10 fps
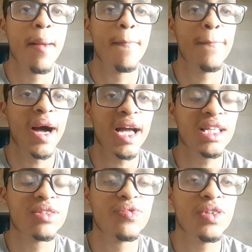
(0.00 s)

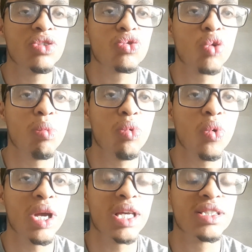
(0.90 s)
mais vídeos
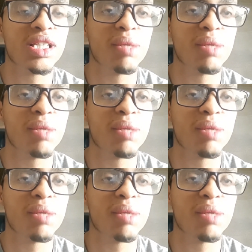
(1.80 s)
como esse.